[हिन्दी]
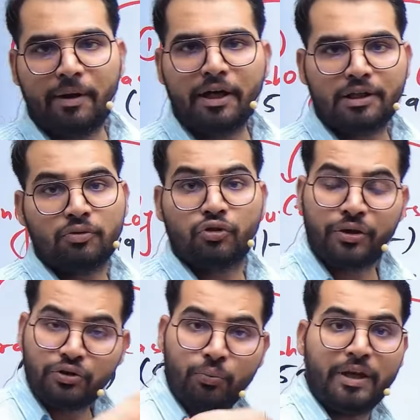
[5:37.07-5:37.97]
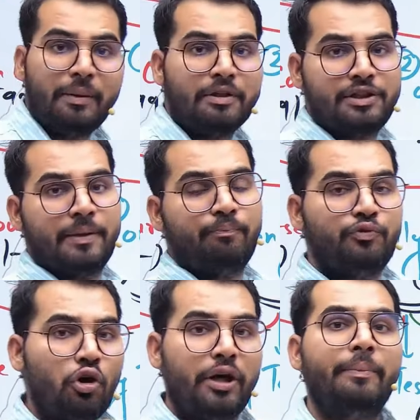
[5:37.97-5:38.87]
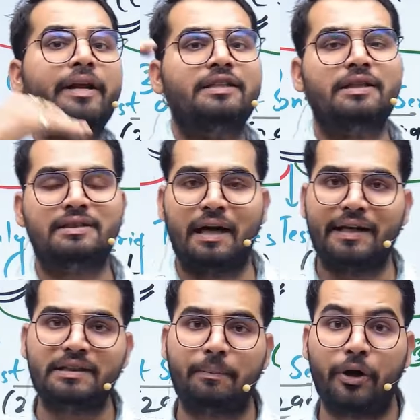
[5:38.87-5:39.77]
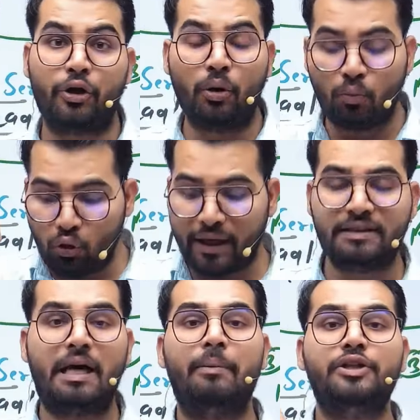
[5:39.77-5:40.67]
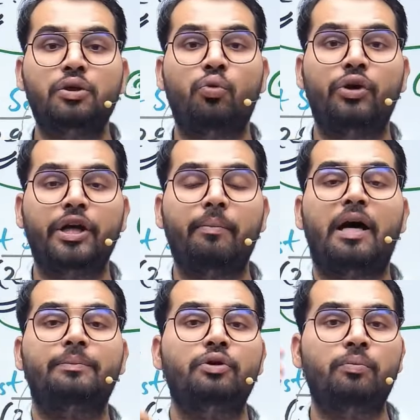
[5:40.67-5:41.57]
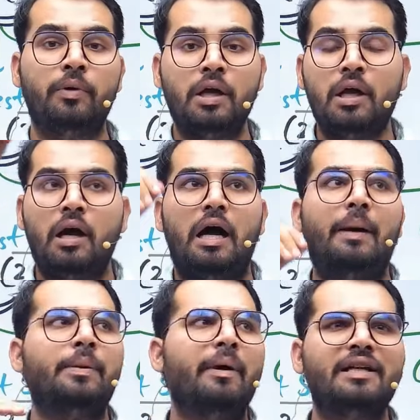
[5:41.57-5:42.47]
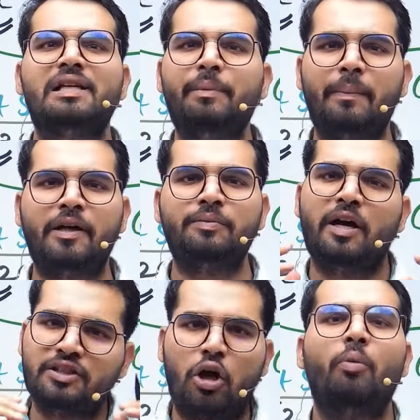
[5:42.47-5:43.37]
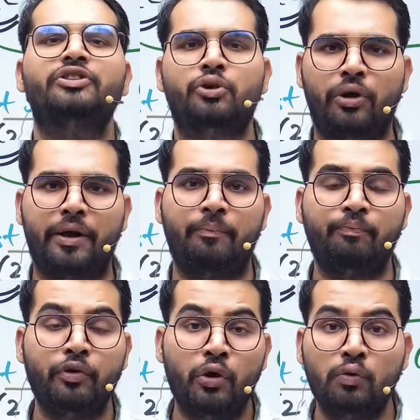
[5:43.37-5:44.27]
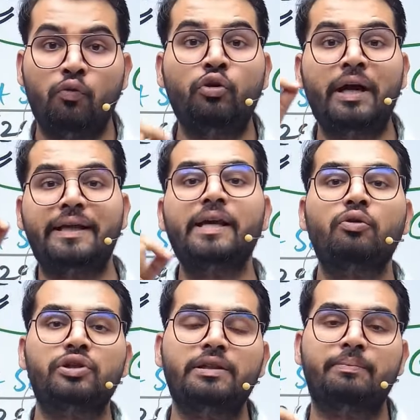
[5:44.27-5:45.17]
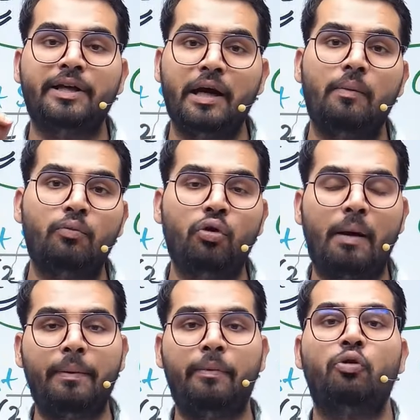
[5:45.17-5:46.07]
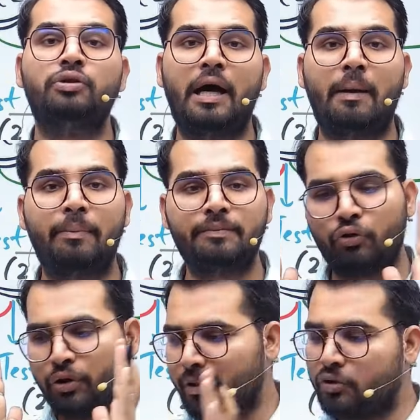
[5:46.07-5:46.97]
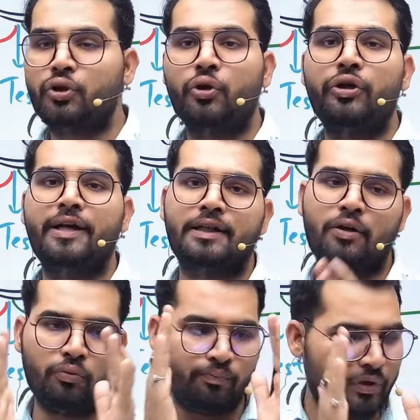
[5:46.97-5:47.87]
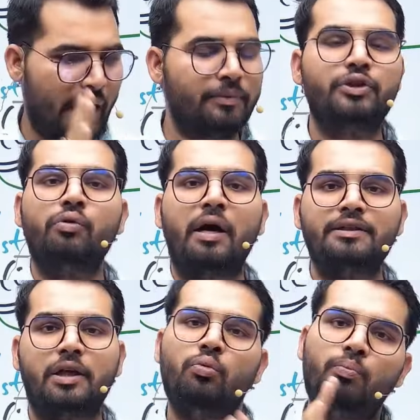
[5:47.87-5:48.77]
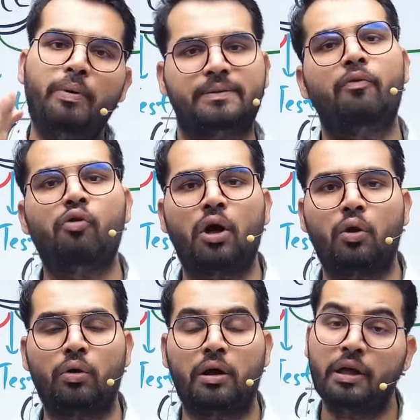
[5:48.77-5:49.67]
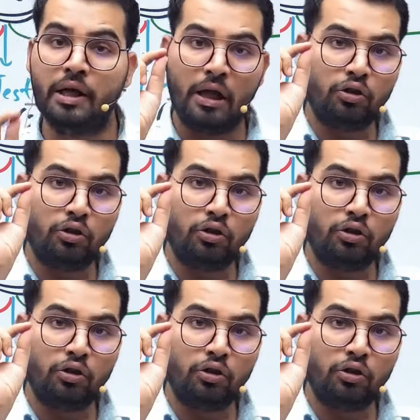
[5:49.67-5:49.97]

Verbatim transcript: करता हूँ क्योंकि जो मेरे बच्चे हैं जो ऑलरेडी मेरे साथ स्टार्टिंग से पढ़ रहे हैं और बोर्ड एग्जामिनेशन होने के बाद में तो आप ही मान के चलिए मेरे पास में हज़ारों बच्चे जुड़े हैं तो वो उनका एक ही क्वेश्चन है भैया हमको आप पे भरोसा है आप बस मेरे को ये बता दो थ्योरी कैसे करूँ एम सी कहाँ से करूँ बस मैं वो कर लूँगा तो